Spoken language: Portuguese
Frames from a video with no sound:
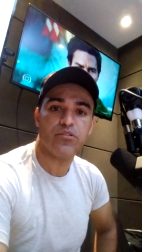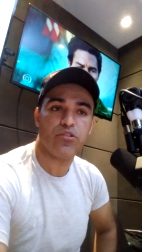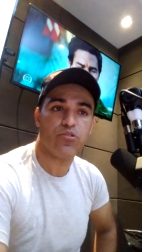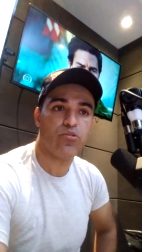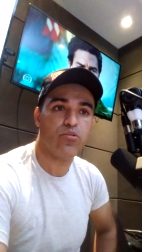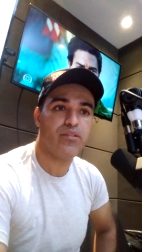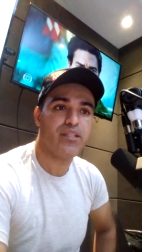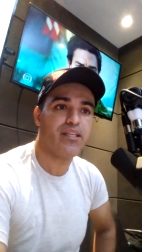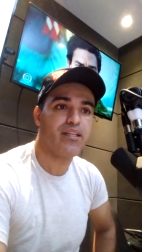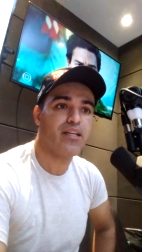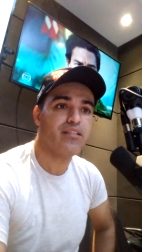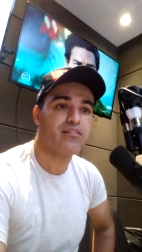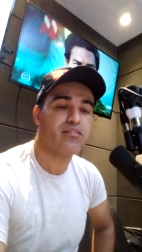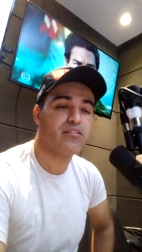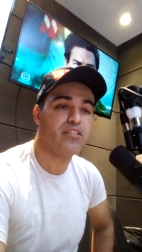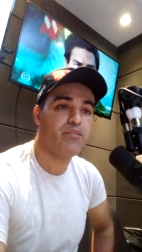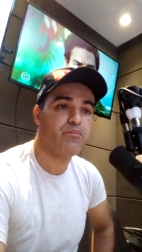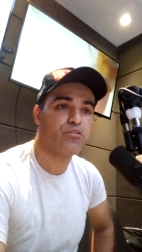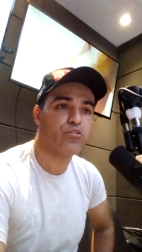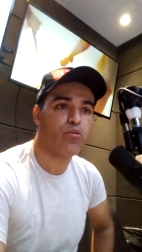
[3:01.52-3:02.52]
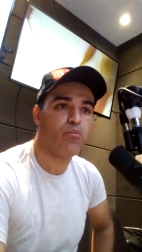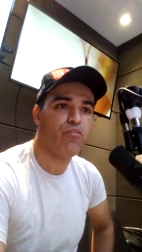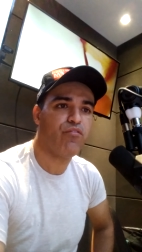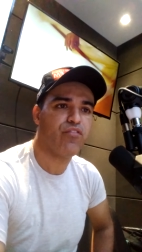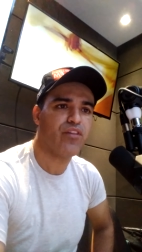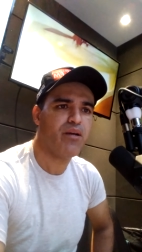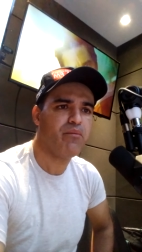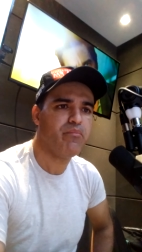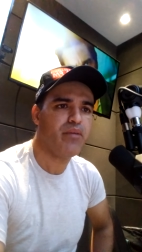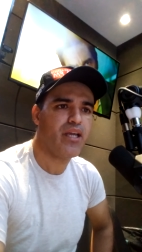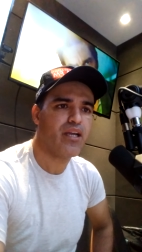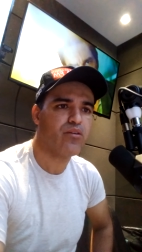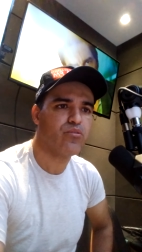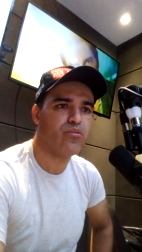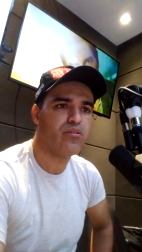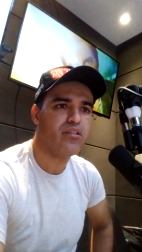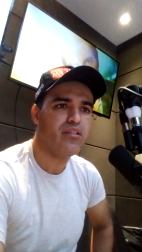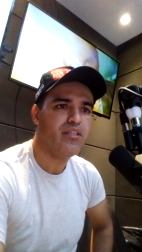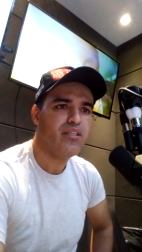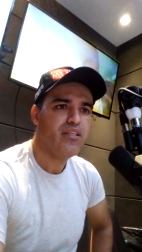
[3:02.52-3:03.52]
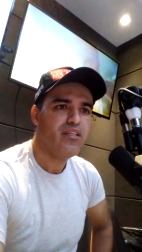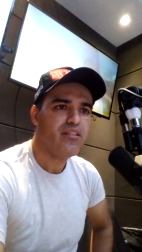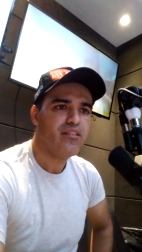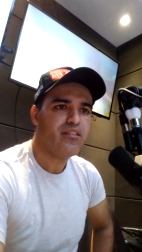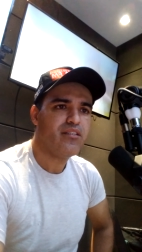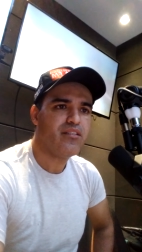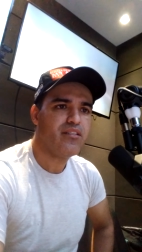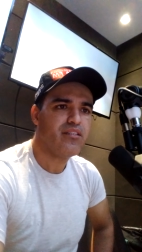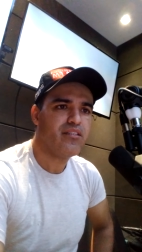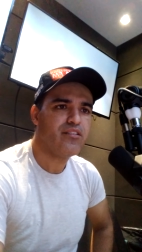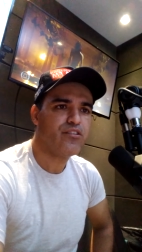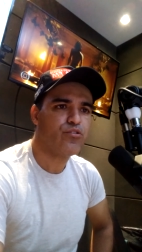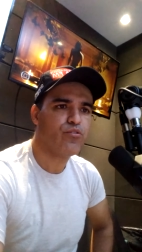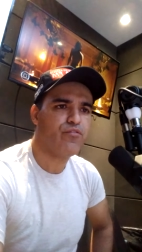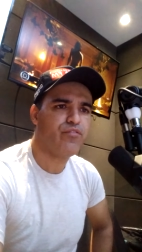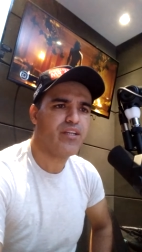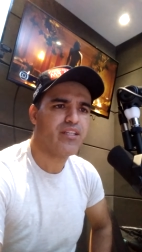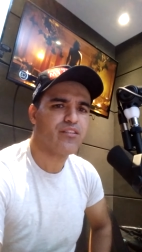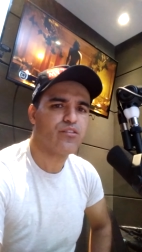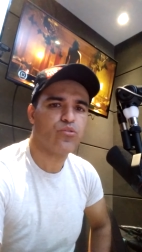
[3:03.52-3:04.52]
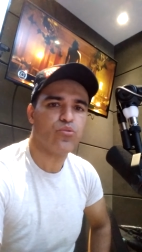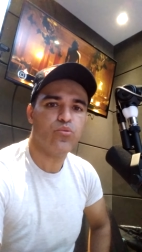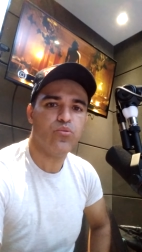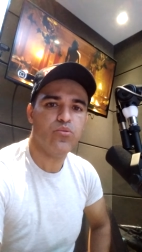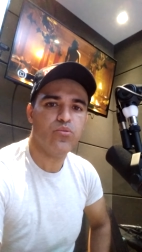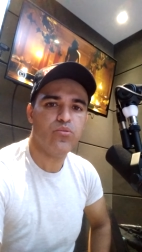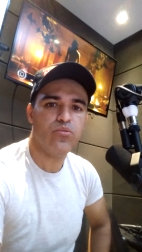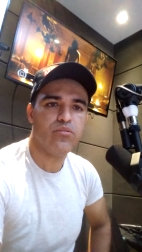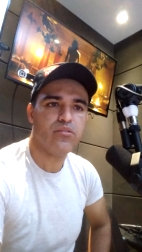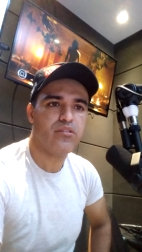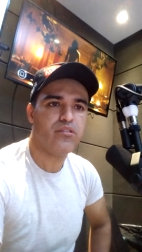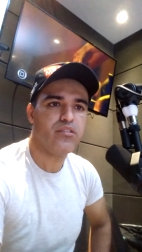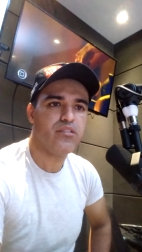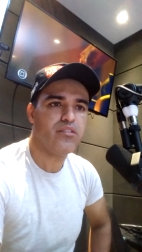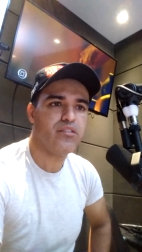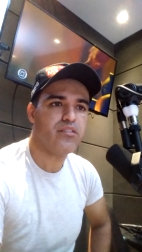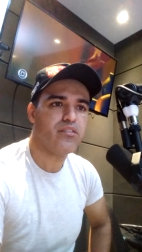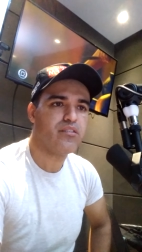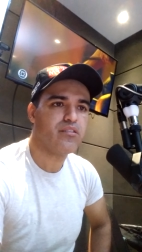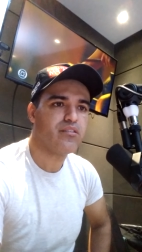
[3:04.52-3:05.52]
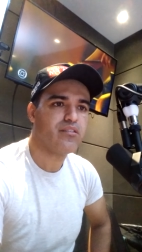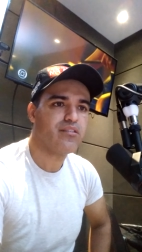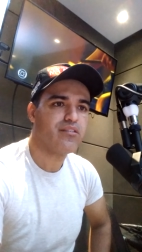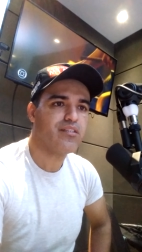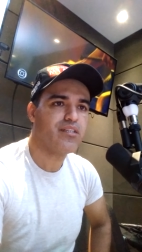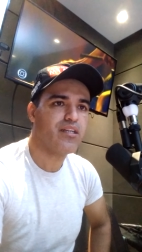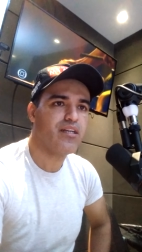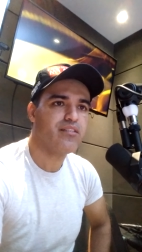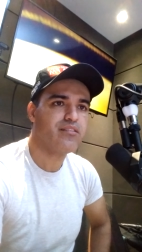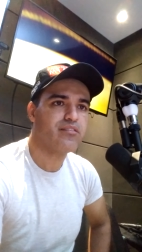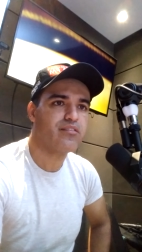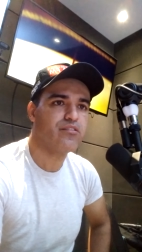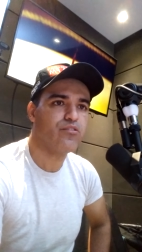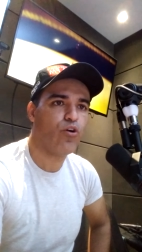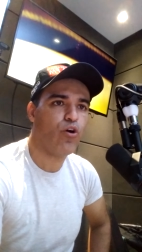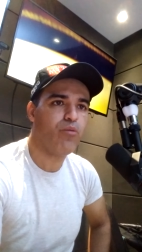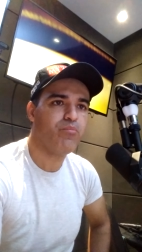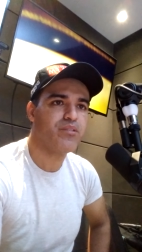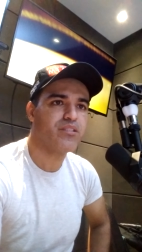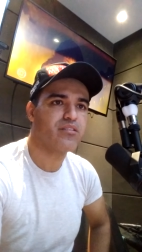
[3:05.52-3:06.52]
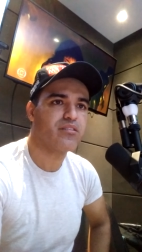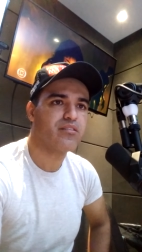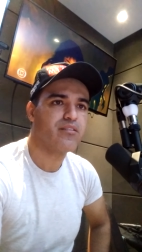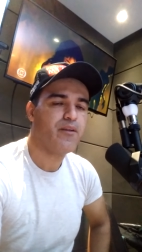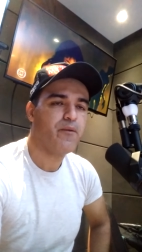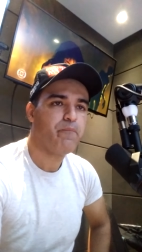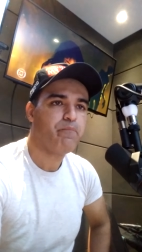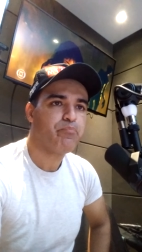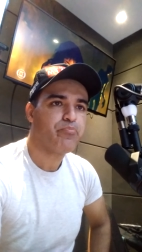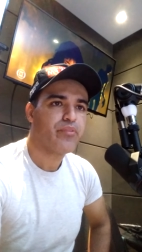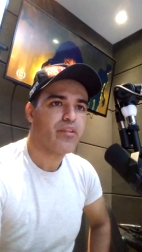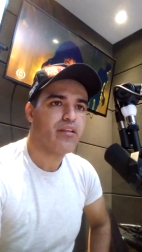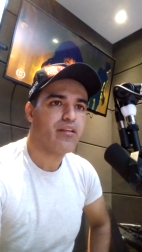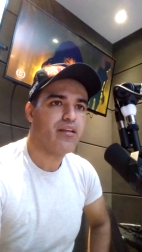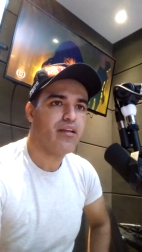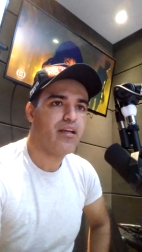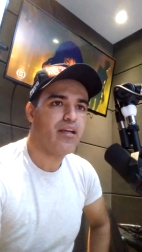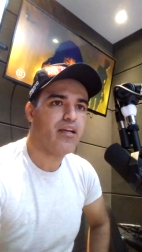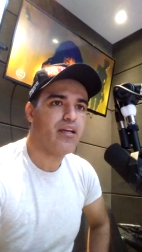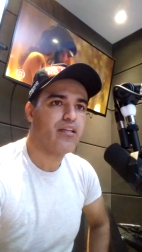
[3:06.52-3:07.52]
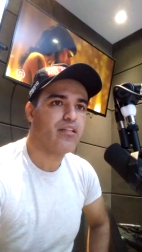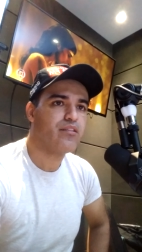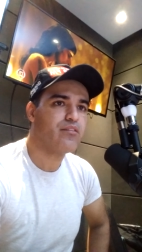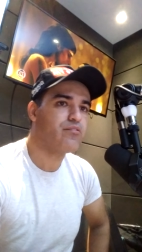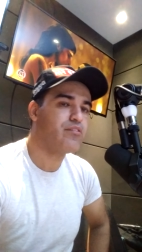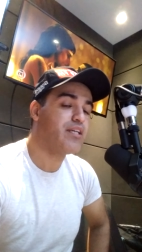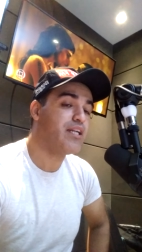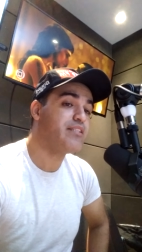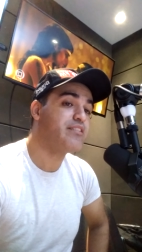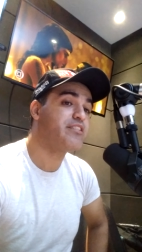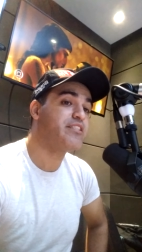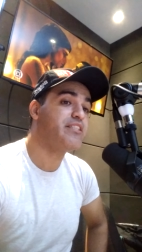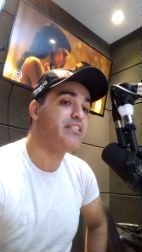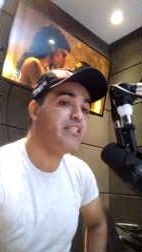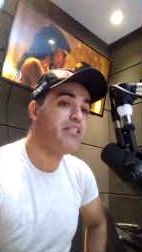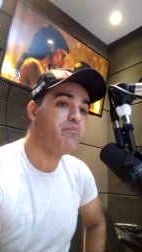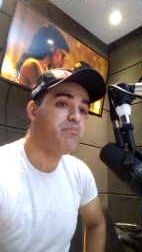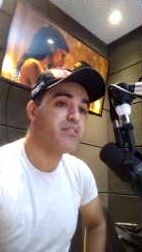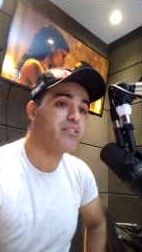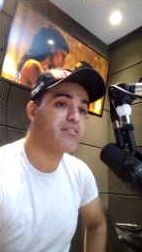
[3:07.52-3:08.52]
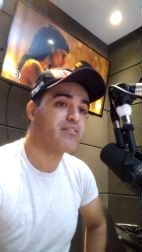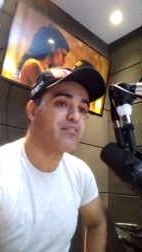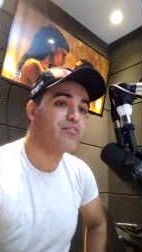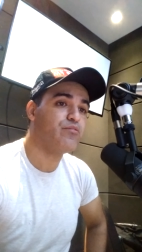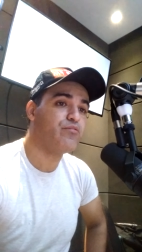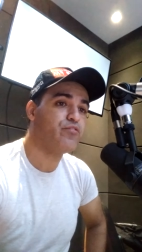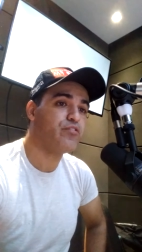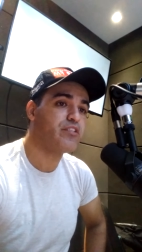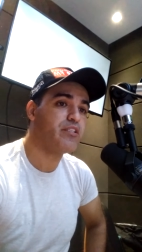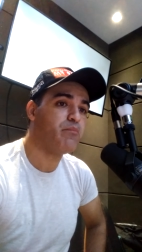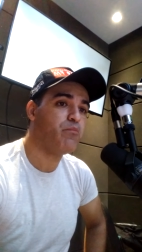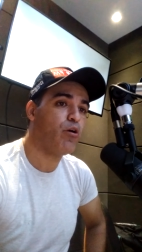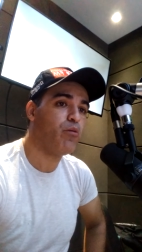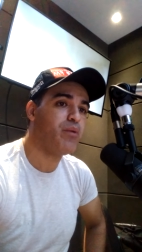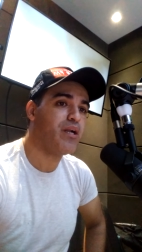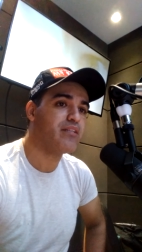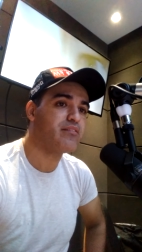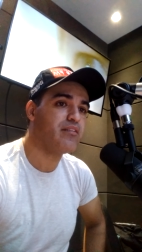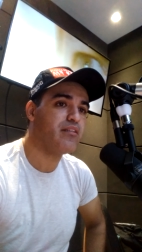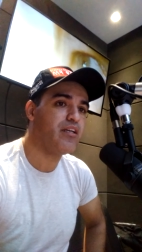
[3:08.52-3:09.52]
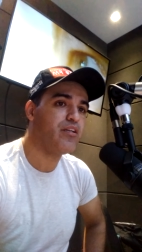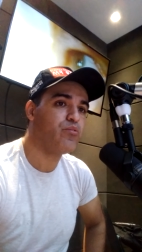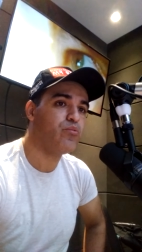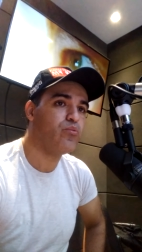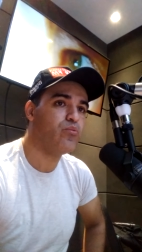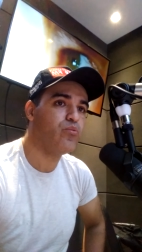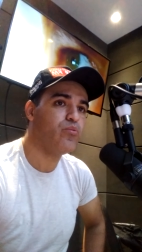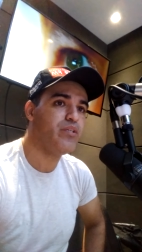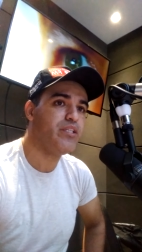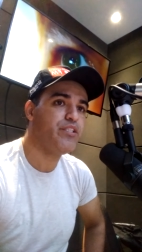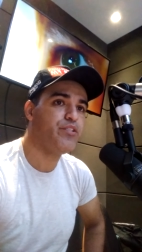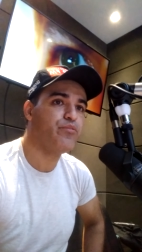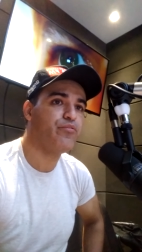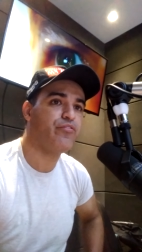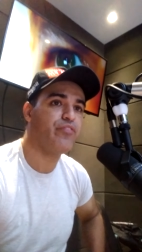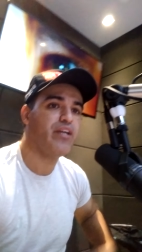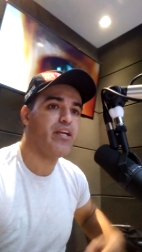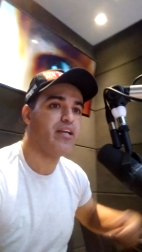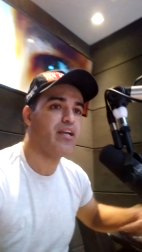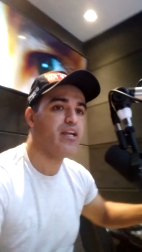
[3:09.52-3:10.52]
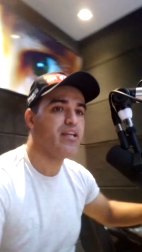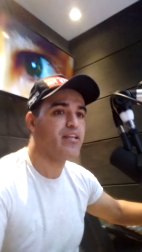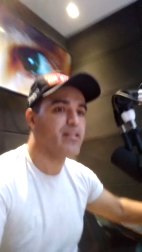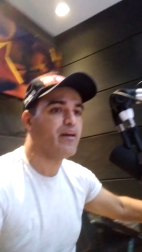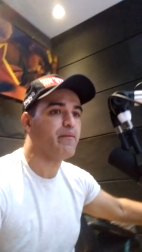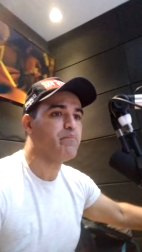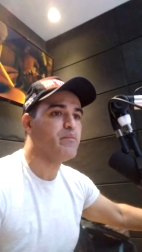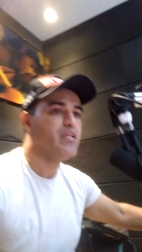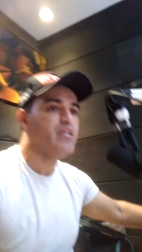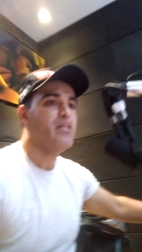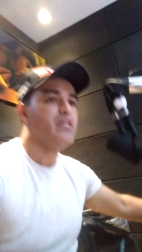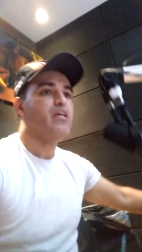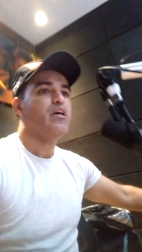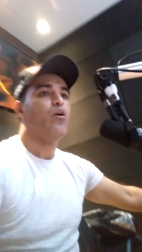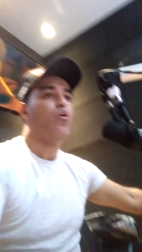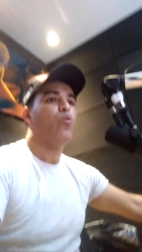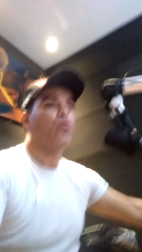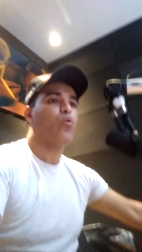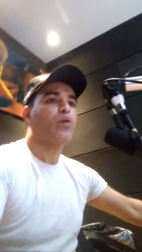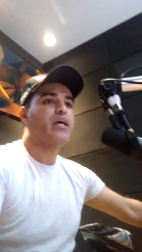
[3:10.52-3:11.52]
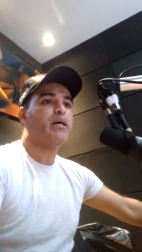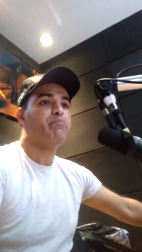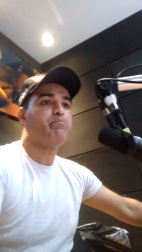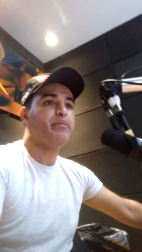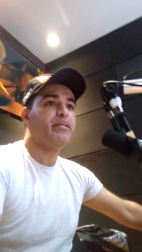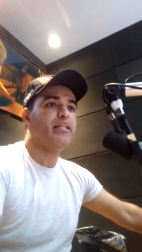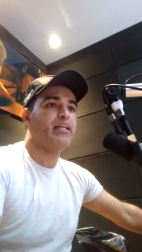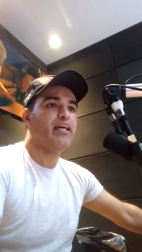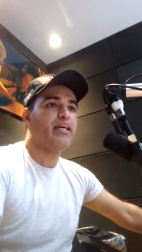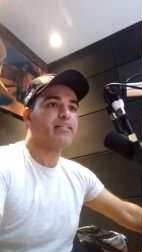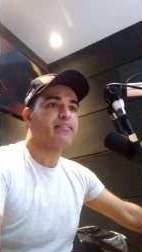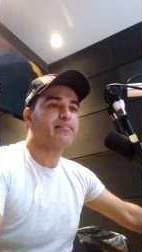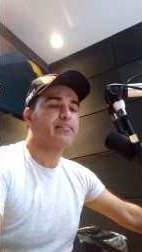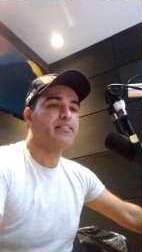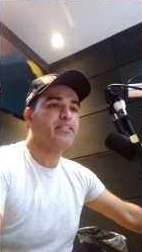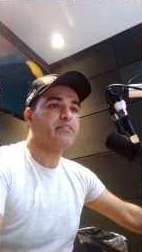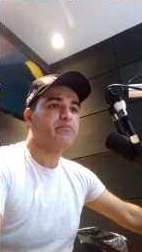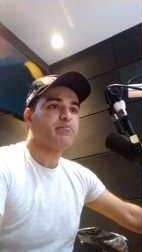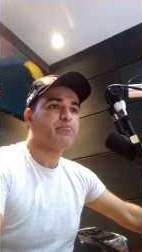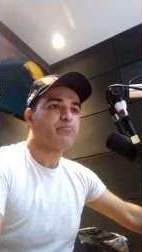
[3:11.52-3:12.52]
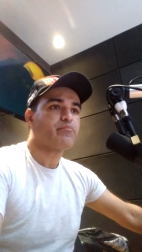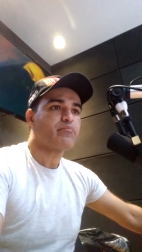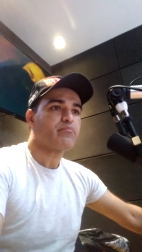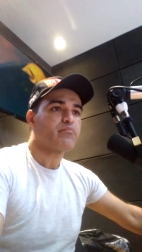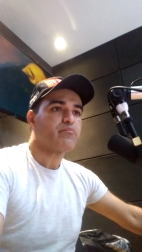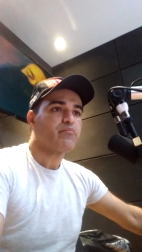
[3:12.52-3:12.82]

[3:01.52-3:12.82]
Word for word: jogou em grandes times como Flamengo e Juventude, grandes nomes. É, grandes times do futebol brasileiro, o Índio Ferreira. O Campinense